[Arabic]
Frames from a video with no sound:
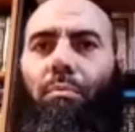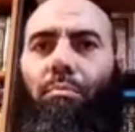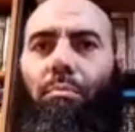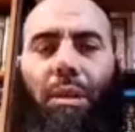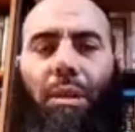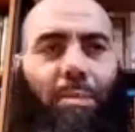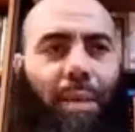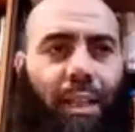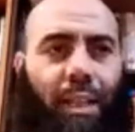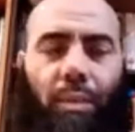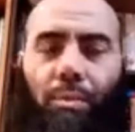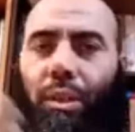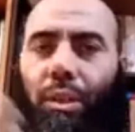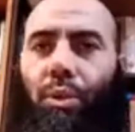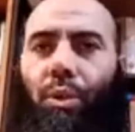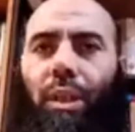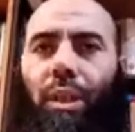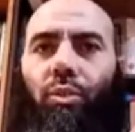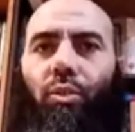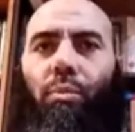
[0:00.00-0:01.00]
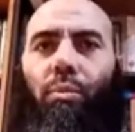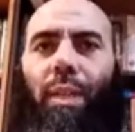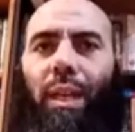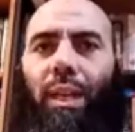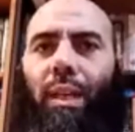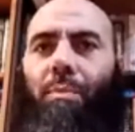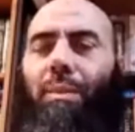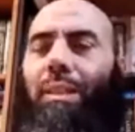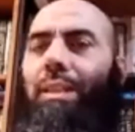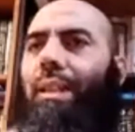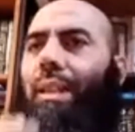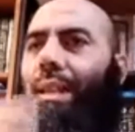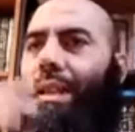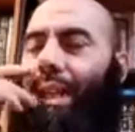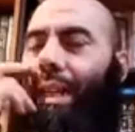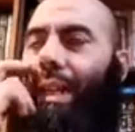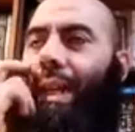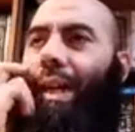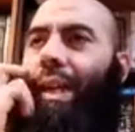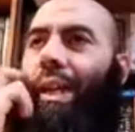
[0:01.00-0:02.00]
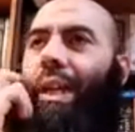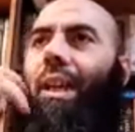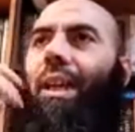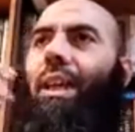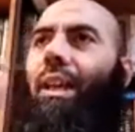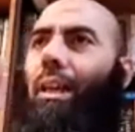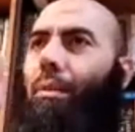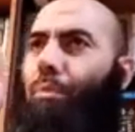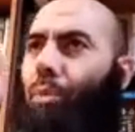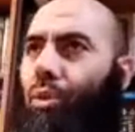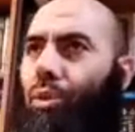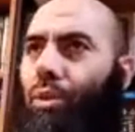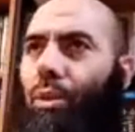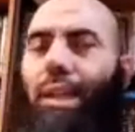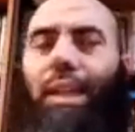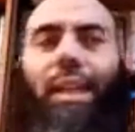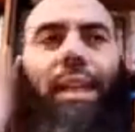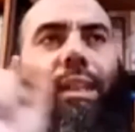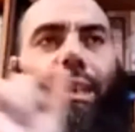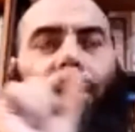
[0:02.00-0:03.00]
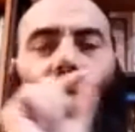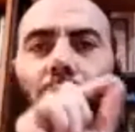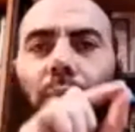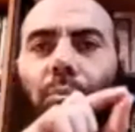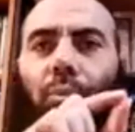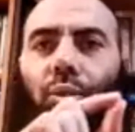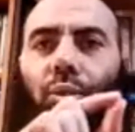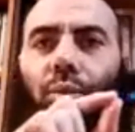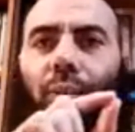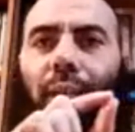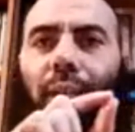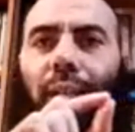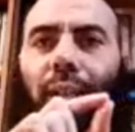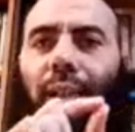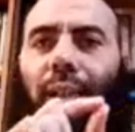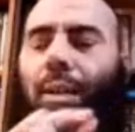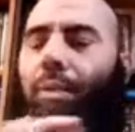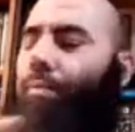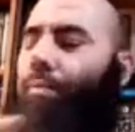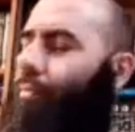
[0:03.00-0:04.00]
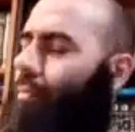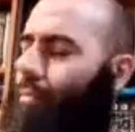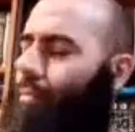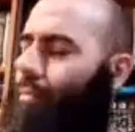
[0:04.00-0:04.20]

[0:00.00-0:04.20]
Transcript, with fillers: من بعد يبداو يهضروا معاك مثلا على الموديول كذا ولا الموديول كذا